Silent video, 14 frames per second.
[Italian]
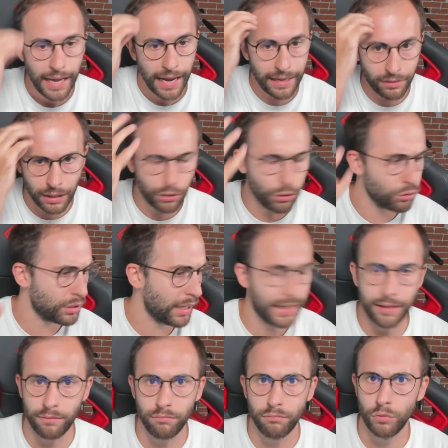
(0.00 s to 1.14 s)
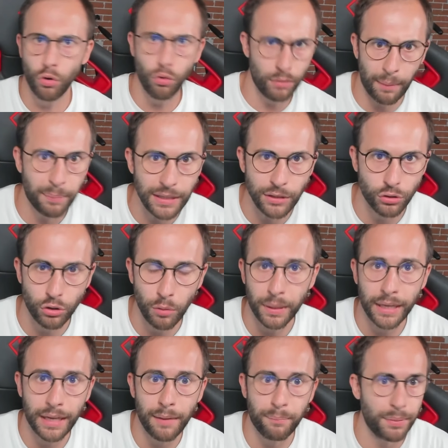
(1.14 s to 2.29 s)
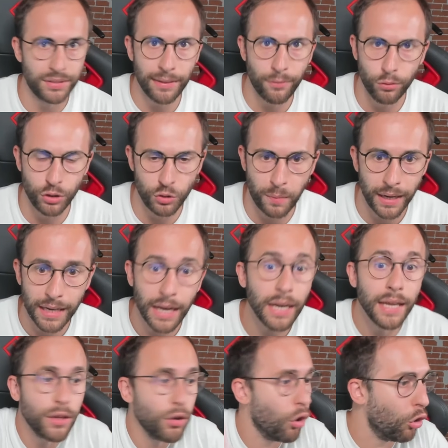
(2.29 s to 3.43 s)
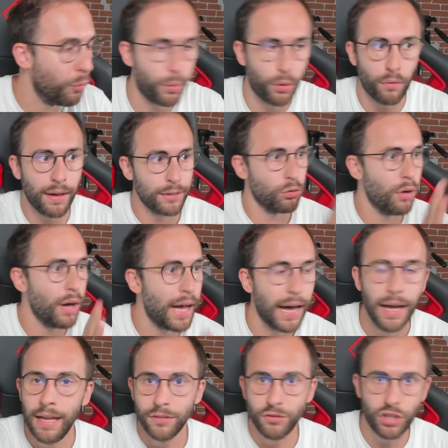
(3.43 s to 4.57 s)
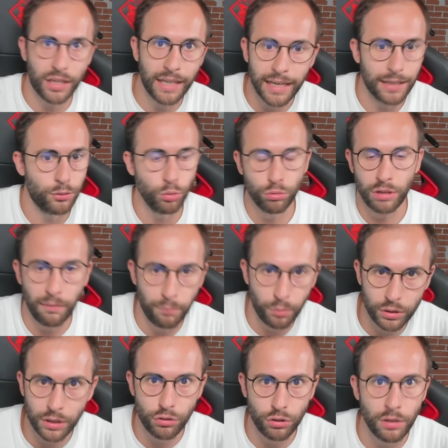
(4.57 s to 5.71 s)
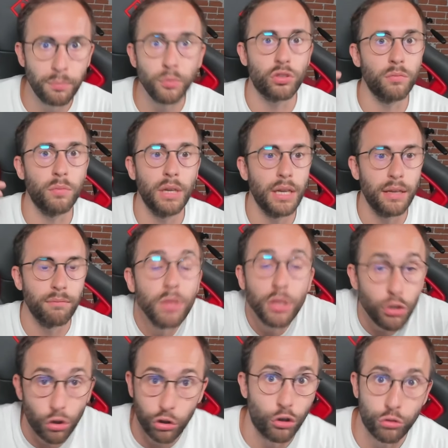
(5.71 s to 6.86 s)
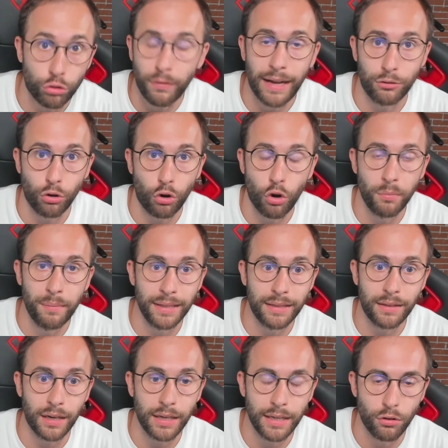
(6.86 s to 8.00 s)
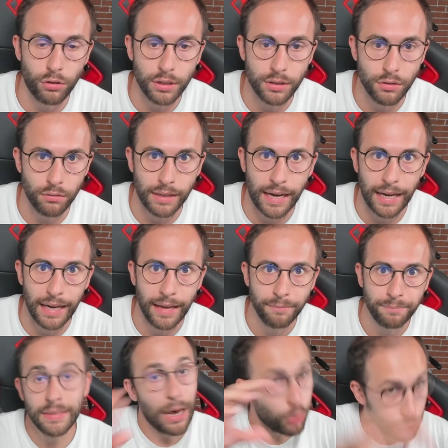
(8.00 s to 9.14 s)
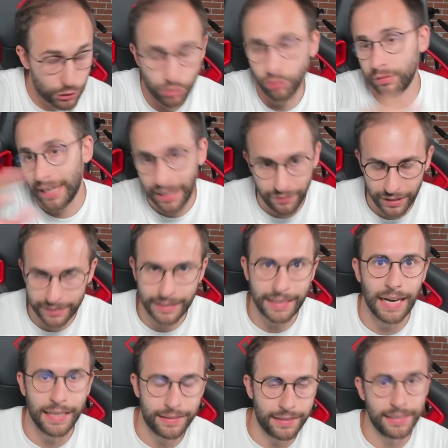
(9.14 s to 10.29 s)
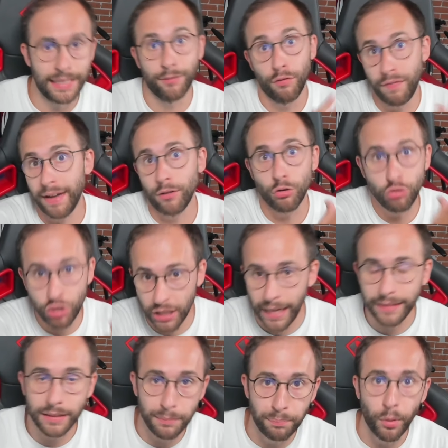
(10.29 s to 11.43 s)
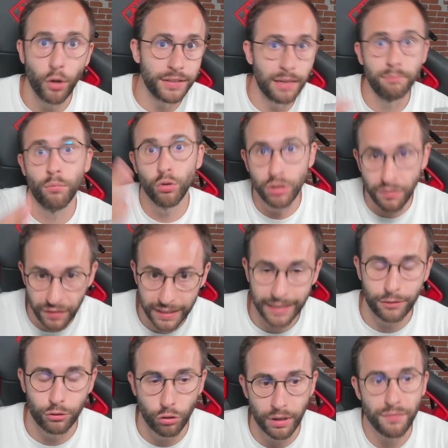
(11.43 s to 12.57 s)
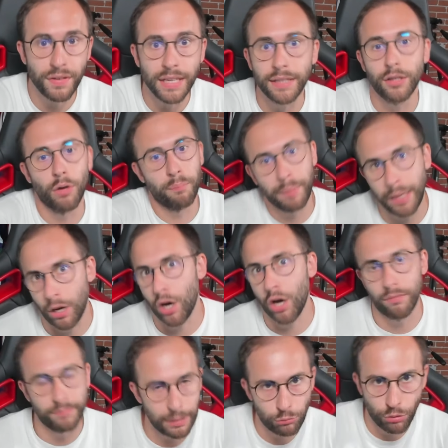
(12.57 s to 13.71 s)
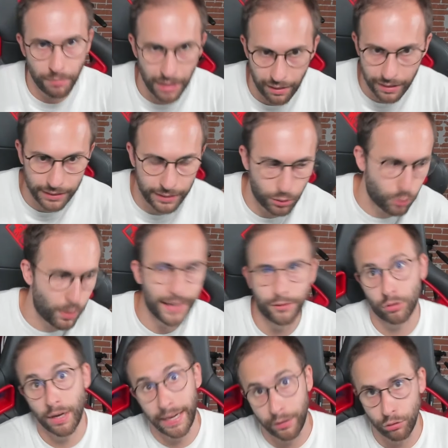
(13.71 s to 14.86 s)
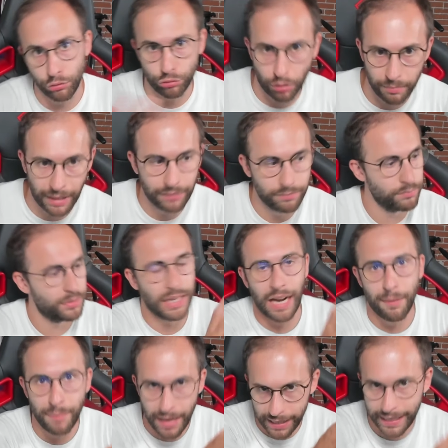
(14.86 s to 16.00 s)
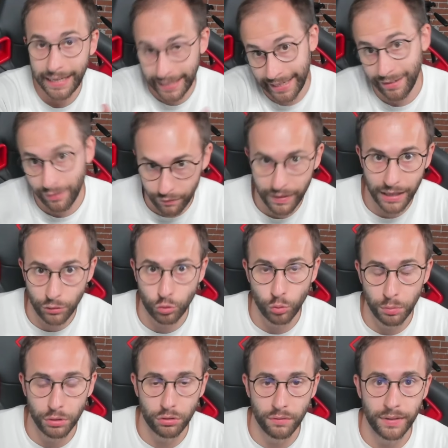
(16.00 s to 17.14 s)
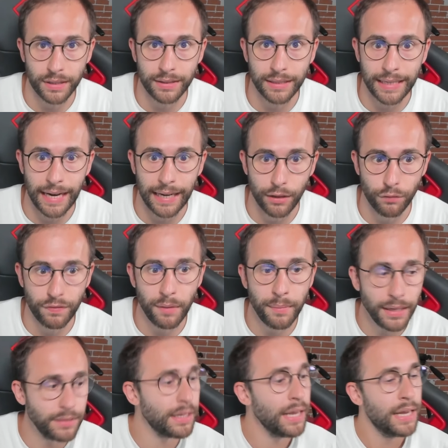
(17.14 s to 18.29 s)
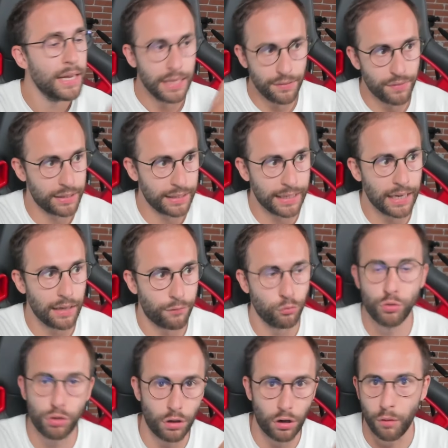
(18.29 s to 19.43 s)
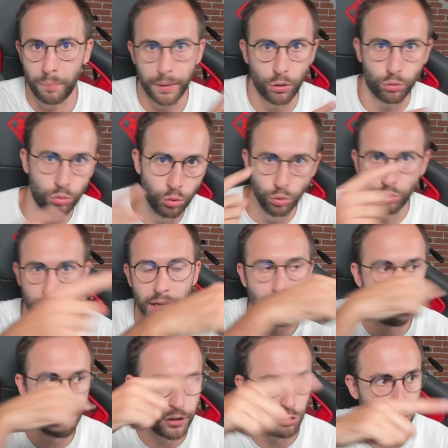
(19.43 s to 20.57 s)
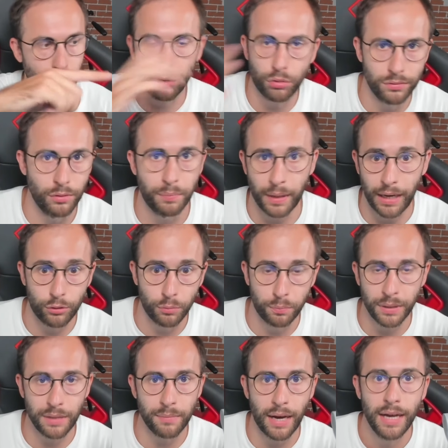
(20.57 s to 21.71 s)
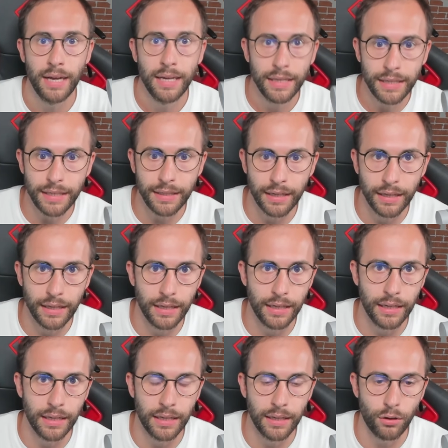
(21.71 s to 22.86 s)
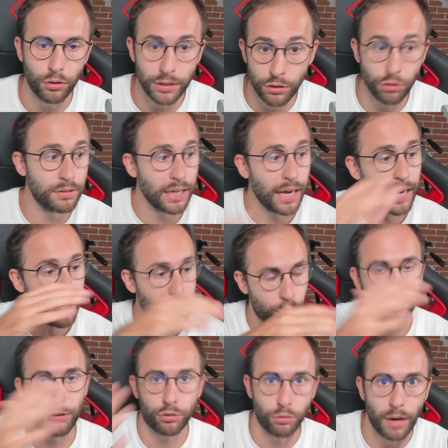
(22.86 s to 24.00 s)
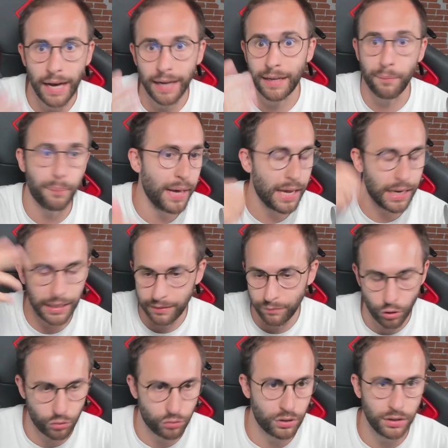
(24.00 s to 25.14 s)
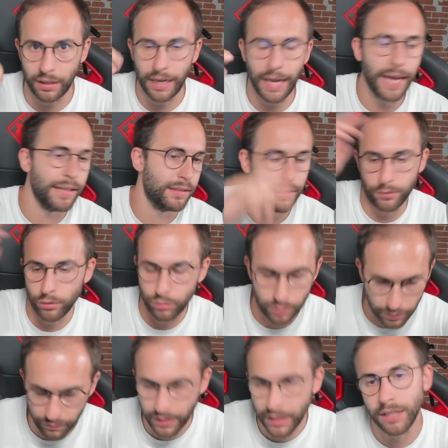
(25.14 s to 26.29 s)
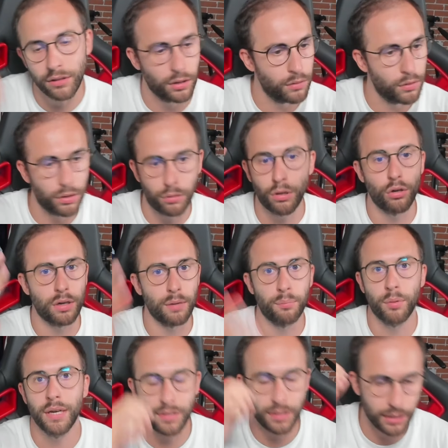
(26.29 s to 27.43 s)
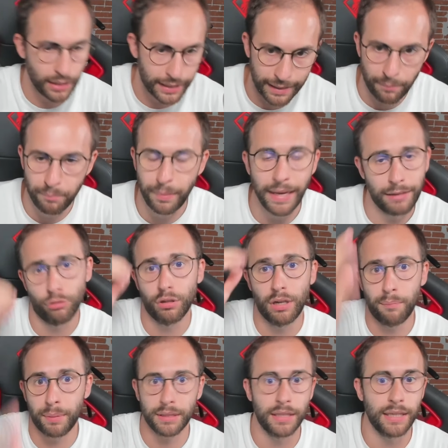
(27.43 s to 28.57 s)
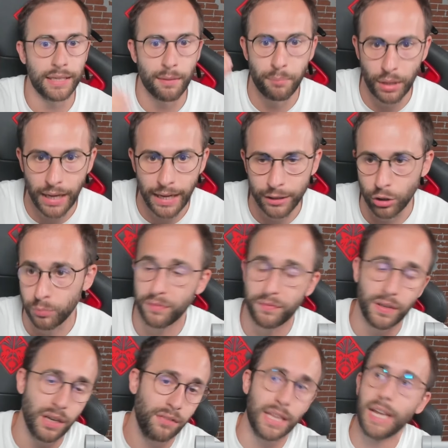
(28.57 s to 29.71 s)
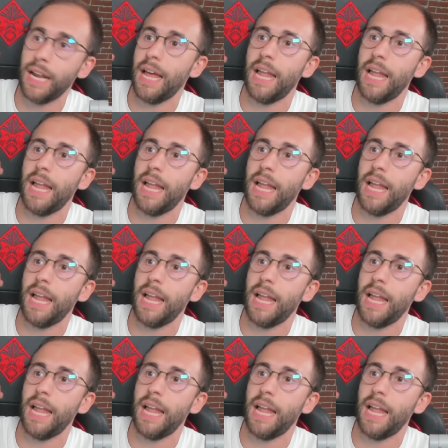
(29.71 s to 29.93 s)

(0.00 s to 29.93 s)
Ed è una cosa che non capisco perché pensavo di sbagliare io, ho provato a cercare tutte le impostazioni possibili, io non ho trovato come metterli in orizzontale. Da orizzontale a verticale intendevo, vanno girati poi nel modificatore video, però nel 2024 ecco insomma sarebbe anche carino averli subito in verticale ovviamente. In verticale funzionano però tutte le feature di cui vi ho parlato prima in uh, orizzontale frontale e questo anche per le vostre dirette, i vostri video, quello che può essere del campetto, delle partite di campionato, per farli vedere